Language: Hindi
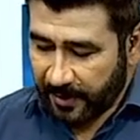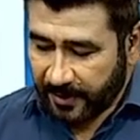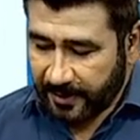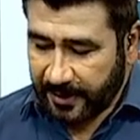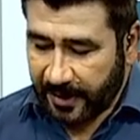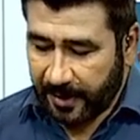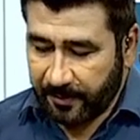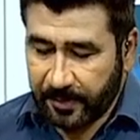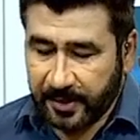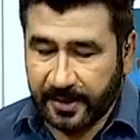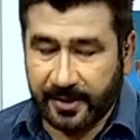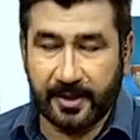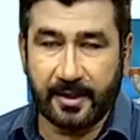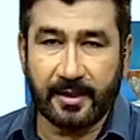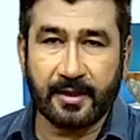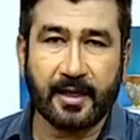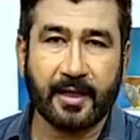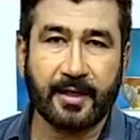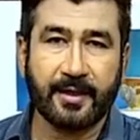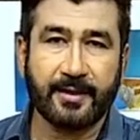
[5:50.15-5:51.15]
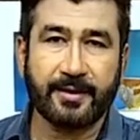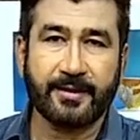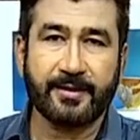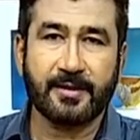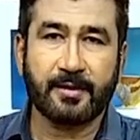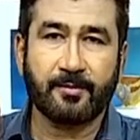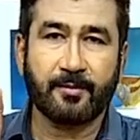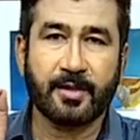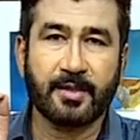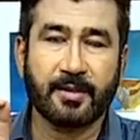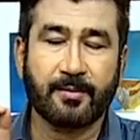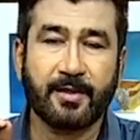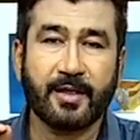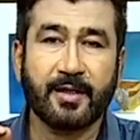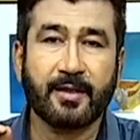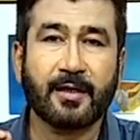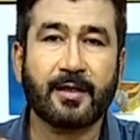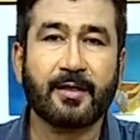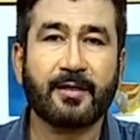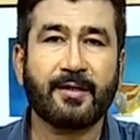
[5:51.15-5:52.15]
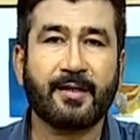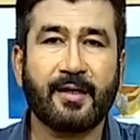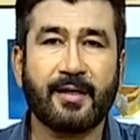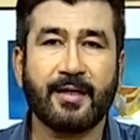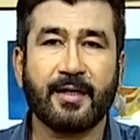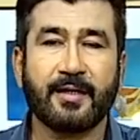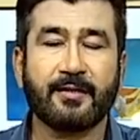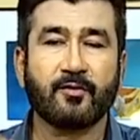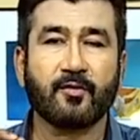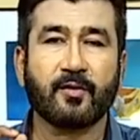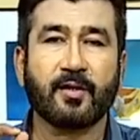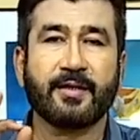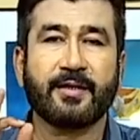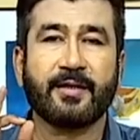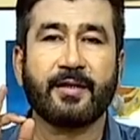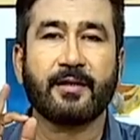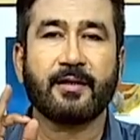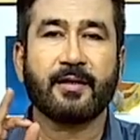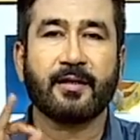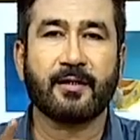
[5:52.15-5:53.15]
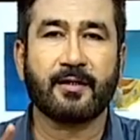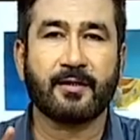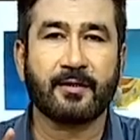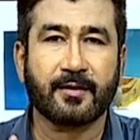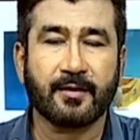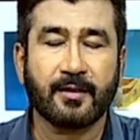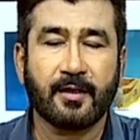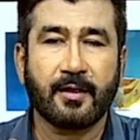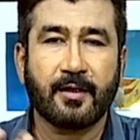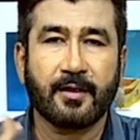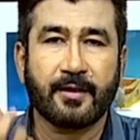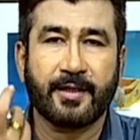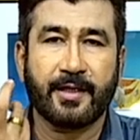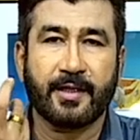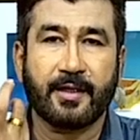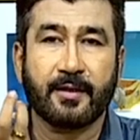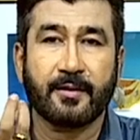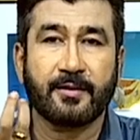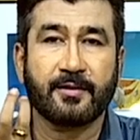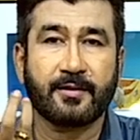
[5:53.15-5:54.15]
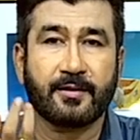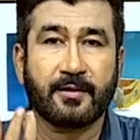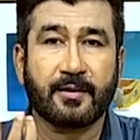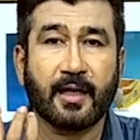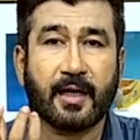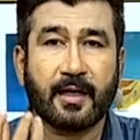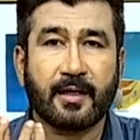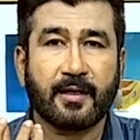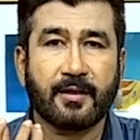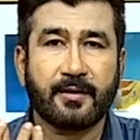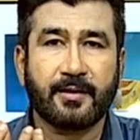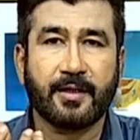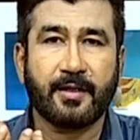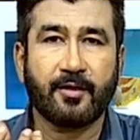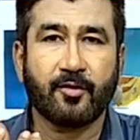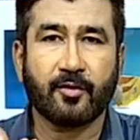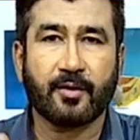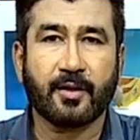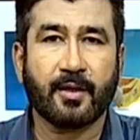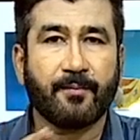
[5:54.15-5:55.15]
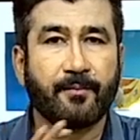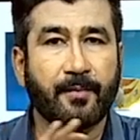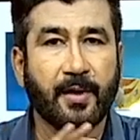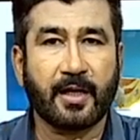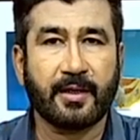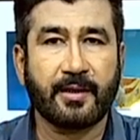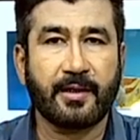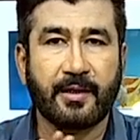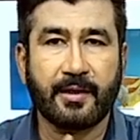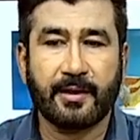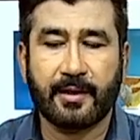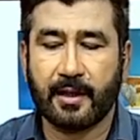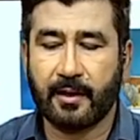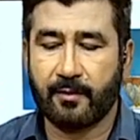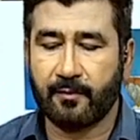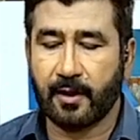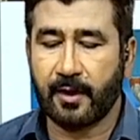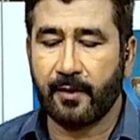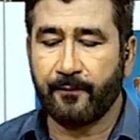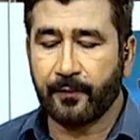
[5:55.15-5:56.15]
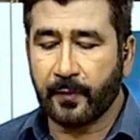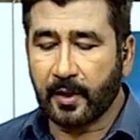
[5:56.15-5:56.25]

यहाँ पे तीन खाने के चम्मच हमने कर्ड लिया इसको कहते हैं कर्ड ठीक है गाढ़ा दही होता है पानी निकला हुआ